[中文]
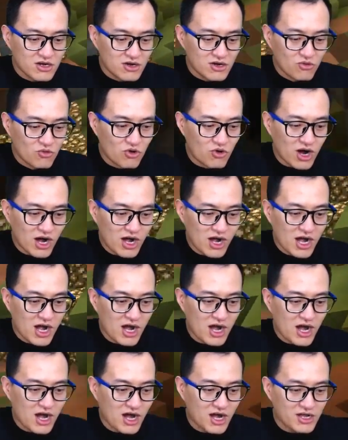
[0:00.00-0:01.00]

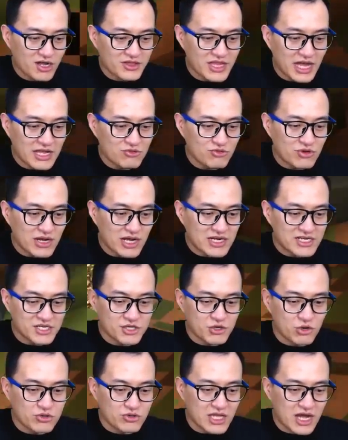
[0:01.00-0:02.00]
哇，难度还是
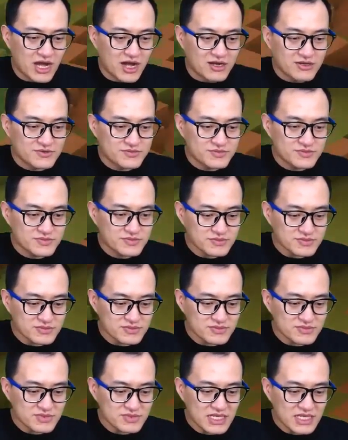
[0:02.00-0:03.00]
有的，
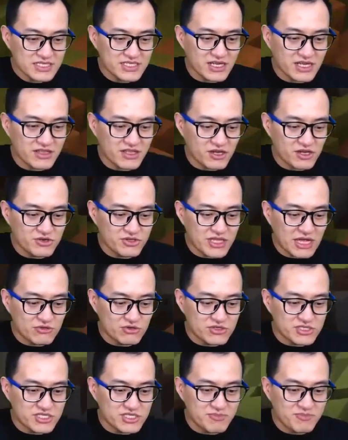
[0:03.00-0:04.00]
相当有难
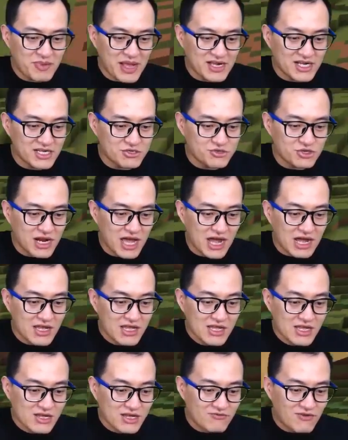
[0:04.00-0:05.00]
度。只剩半格血了。
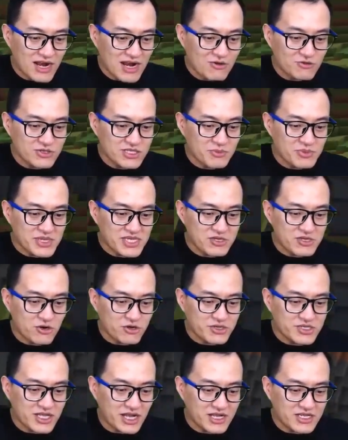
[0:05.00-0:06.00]
完了，我再被 EO
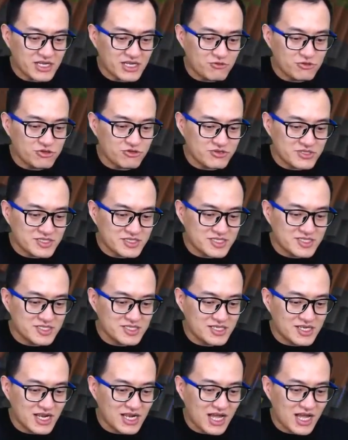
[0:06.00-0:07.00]
一打一下我就
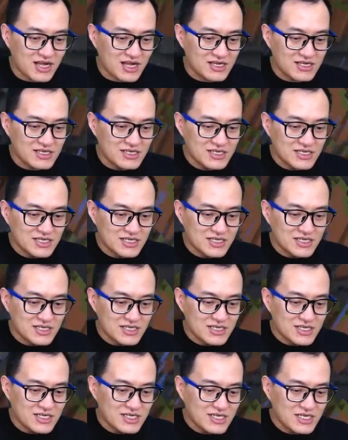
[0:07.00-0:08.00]
死了。
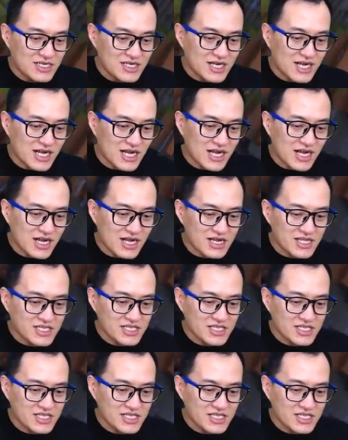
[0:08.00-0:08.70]
啊！